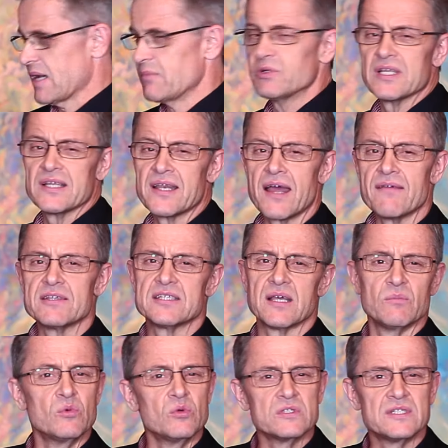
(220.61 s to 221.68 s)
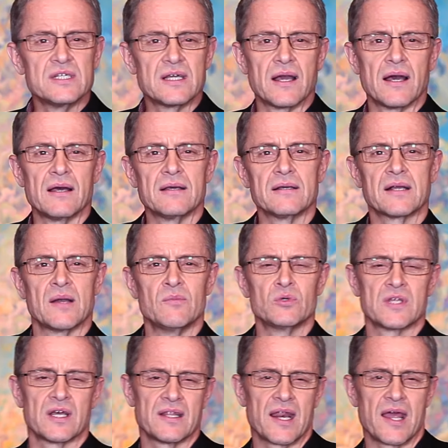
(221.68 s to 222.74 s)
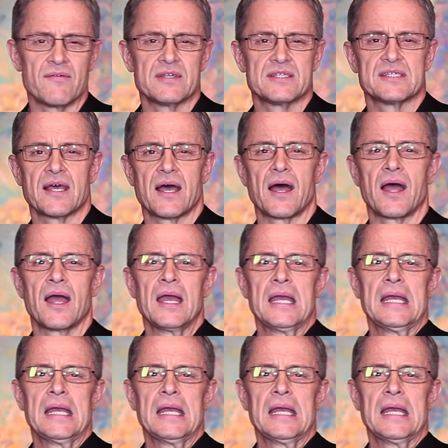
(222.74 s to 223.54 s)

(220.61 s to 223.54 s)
кому-то нравится музыка, кому-то нравится